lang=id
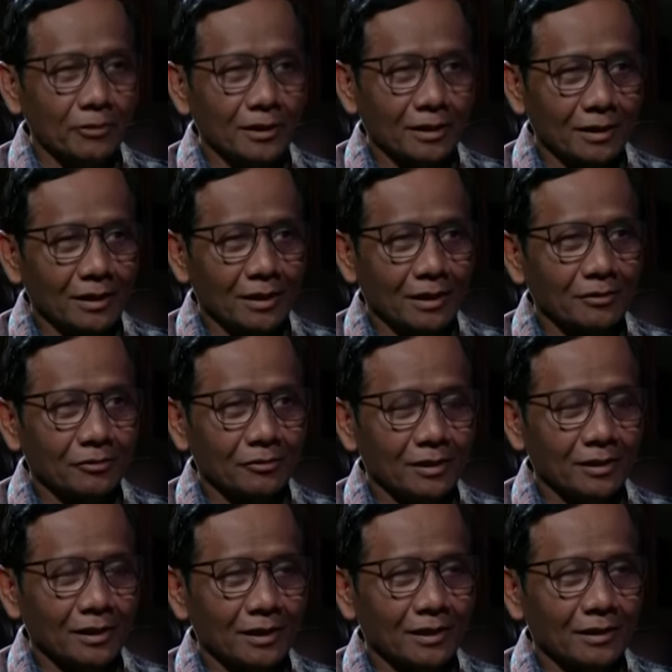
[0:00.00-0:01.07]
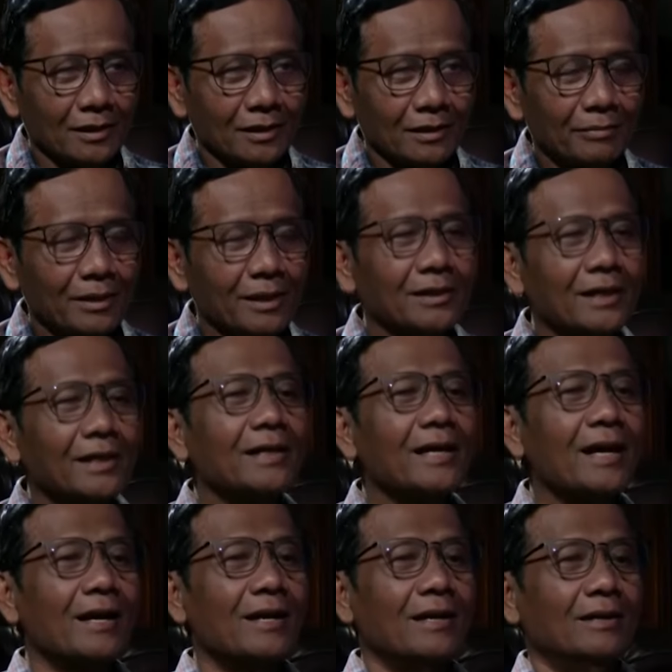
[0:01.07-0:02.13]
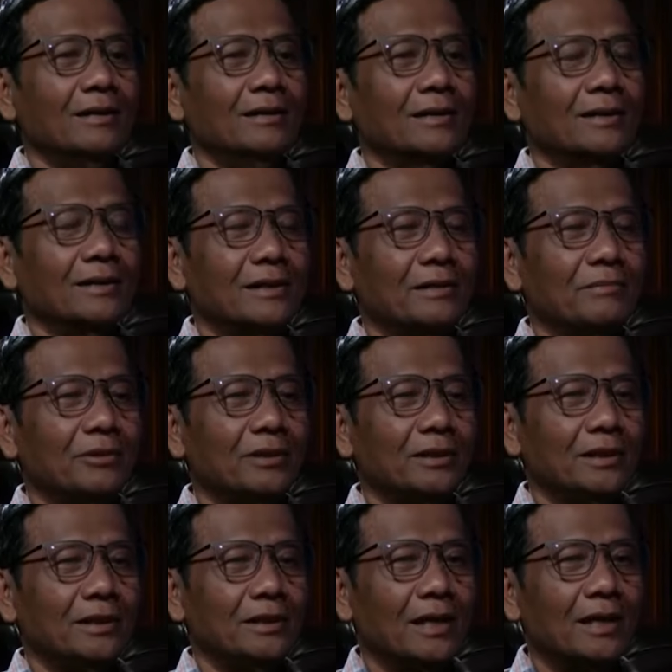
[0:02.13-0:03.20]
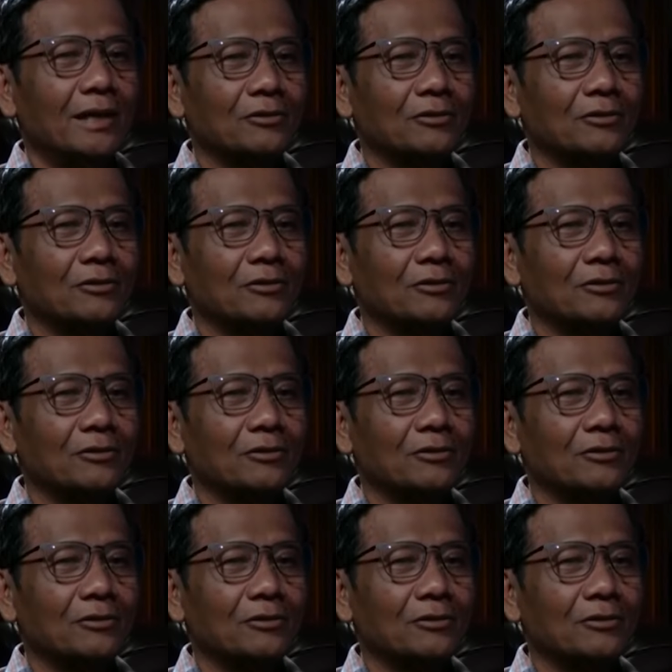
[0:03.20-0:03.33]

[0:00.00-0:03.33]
politik kan sudah saya katakan biar saya enak kerja politiknya.